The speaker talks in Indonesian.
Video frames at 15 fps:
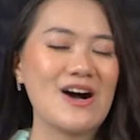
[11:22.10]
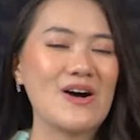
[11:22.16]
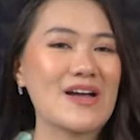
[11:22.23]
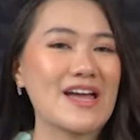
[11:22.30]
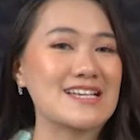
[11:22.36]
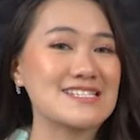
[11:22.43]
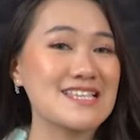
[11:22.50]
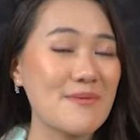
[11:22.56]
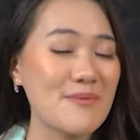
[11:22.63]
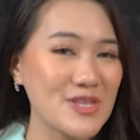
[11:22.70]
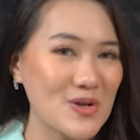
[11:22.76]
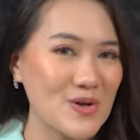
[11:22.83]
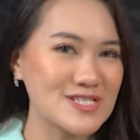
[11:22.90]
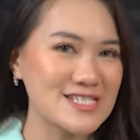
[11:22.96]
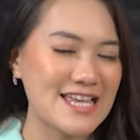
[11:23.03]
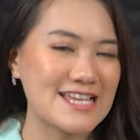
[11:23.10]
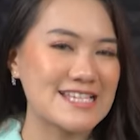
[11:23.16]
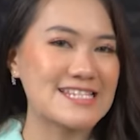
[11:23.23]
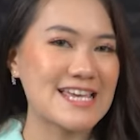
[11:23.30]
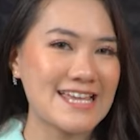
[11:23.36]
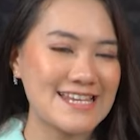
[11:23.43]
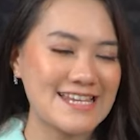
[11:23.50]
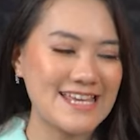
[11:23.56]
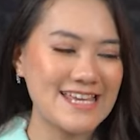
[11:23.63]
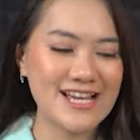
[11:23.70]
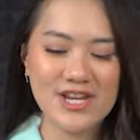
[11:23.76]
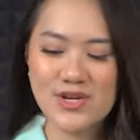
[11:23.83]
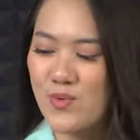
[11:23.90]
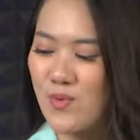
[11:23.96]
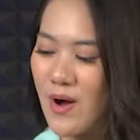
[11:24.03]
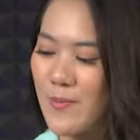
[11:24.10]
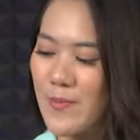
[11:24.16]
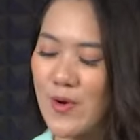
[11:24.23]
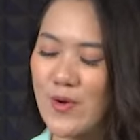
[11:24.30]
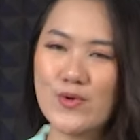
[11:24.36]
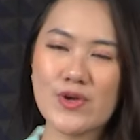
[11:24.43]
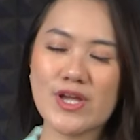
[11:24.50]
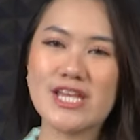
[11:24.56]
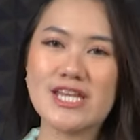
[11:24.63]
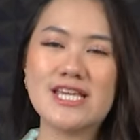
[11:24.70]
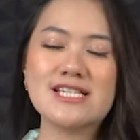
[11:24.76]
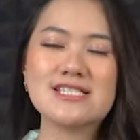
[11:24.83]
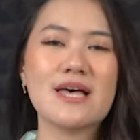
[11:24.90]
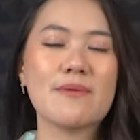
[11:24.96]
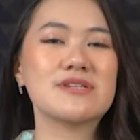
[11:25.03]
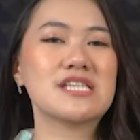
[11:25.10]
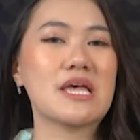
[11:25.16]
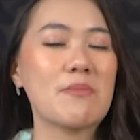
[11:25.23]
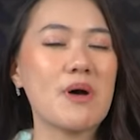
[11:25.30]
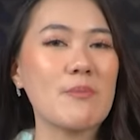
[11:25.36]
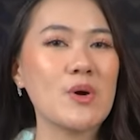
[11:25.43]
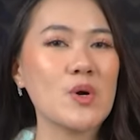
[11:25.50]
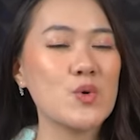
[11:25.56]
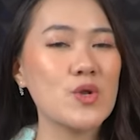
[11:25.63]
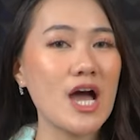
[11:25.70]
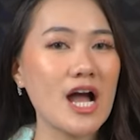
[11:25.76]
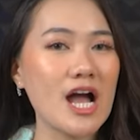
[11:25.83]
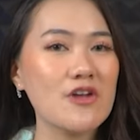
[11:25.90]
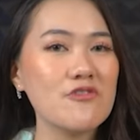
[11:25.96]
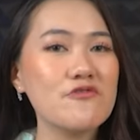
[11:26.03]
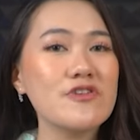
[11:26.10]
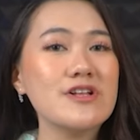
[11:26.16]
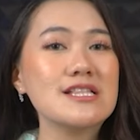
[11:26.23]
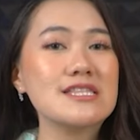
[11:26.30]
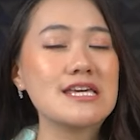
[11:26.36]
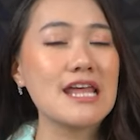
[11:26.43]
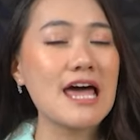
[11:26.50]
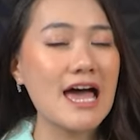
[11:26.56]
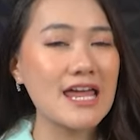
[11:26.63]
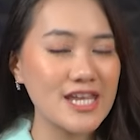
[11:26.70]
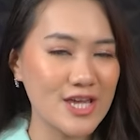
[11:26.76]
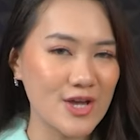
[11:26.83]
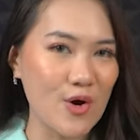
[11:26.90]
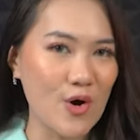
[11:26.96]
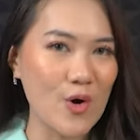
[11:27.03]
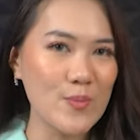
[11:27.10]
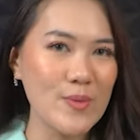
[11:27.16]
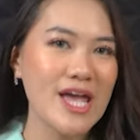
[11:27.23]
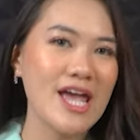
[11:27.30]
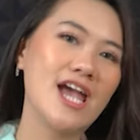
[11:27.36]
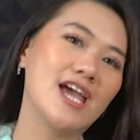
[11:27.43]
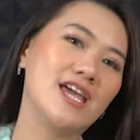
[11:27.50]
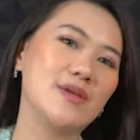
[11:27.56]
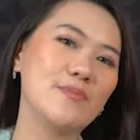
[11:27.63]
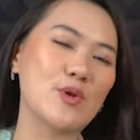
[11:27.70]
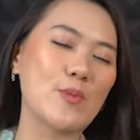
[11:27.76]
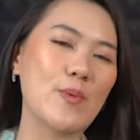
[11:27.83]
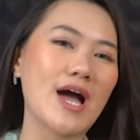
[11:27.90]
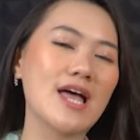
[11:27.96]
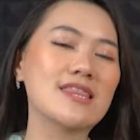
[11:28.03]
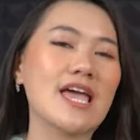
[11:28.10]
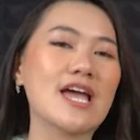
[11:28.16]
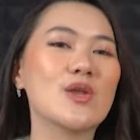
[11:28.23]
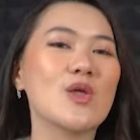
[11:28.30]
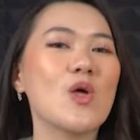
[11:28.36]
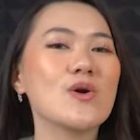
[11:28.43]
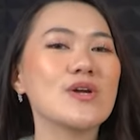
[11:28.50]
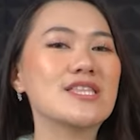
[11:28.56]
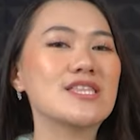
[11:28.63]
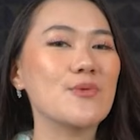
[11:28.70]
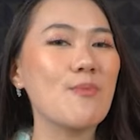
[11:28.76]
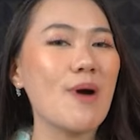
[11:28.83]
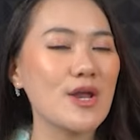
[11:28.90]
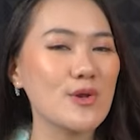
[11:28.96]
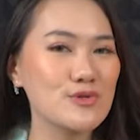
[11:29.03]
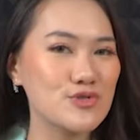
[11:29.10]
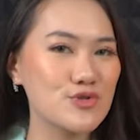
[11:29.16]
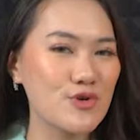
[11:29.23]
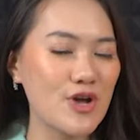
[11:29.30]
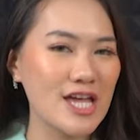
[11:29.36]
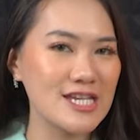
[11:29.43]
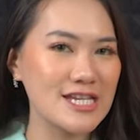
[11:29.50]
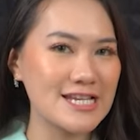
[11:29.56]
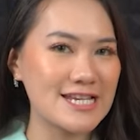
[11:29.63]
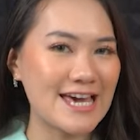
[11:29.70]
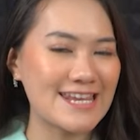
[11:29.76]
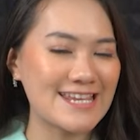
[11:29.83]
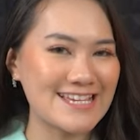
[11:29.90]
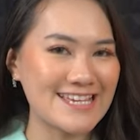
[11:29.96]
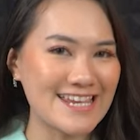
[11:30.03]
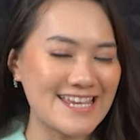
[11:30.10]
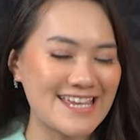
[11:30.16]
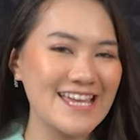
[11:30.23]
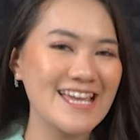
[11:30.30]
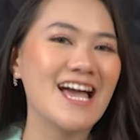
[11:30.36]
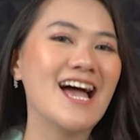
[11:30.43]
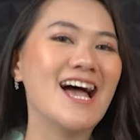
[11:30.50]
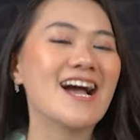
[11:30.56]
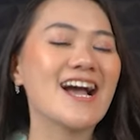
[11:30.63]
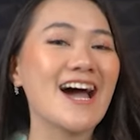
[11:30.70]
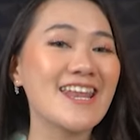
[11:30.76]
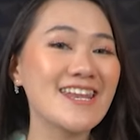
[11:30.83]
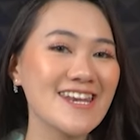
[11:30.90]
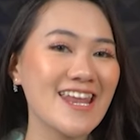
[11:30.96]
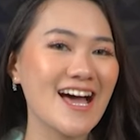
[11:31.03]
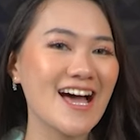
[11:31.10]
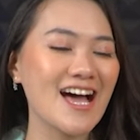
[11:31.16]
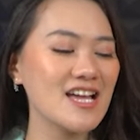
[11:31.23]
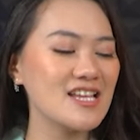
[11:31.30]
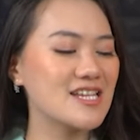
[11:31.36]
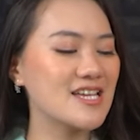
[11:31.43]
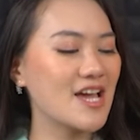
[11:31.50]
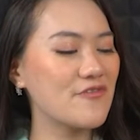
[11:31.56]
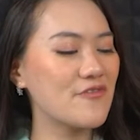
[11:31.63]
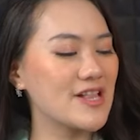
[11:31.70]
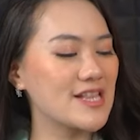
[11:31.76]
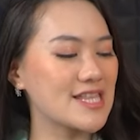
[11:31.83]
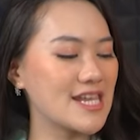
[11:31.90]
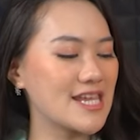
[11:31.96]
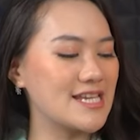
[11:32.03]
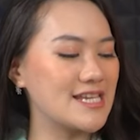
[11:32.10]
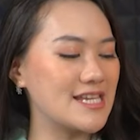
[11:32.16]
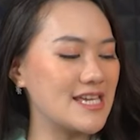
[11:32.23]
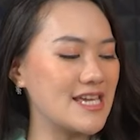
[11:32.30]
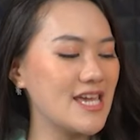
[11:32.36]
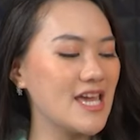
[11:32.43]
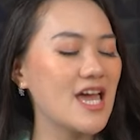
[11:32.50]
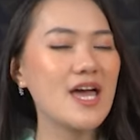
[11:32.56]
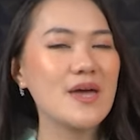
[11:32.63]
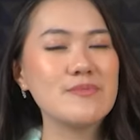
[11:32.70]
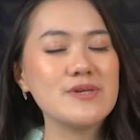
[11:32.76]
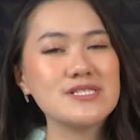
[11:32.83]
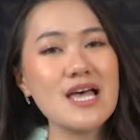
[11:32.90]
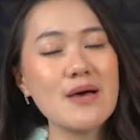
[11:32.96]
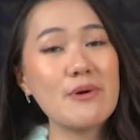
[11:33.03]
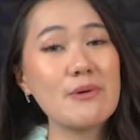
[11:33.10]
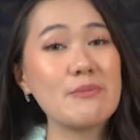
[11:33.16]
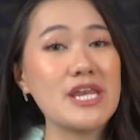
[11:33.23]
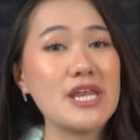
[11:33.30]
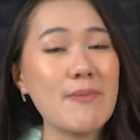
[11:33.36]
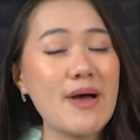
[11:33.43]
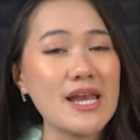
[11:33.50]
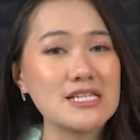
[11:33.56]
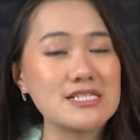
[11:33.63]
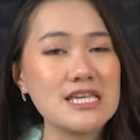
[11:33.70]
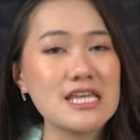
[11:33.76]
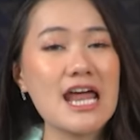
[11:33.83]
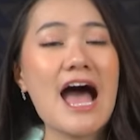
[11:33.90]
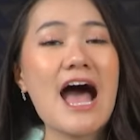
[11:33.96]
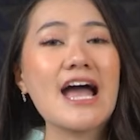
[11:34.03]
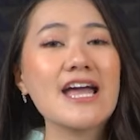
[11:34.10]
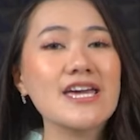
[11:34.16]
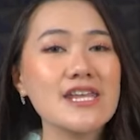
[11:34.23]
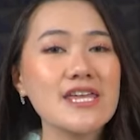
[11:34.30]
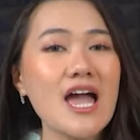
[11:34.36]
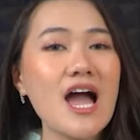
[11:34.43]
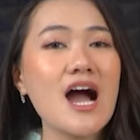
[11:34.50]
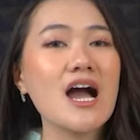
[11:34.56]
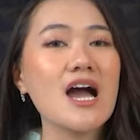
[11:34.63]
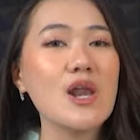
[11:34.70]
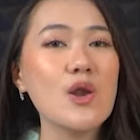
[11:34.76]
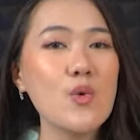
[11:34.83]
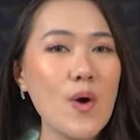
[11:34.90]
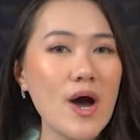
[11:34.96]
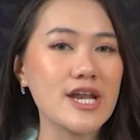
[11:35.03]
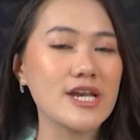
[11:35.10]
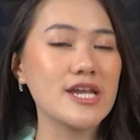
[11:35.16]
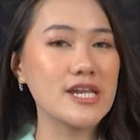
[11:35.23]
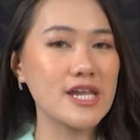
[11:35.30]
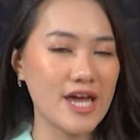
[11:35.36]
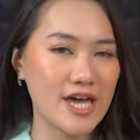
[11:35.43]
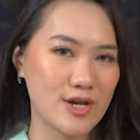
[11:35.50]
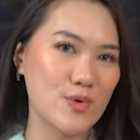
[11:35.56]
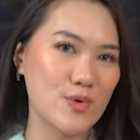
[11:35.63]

Oke, sahabat OC. Jadi kedua produk ini sama-sama menggunakan filter honeycomb. Ini merupakan teknologi terbaru juga nih dari GRI. karena dengan filter ini bisa meminimalisir air yang keluar dari air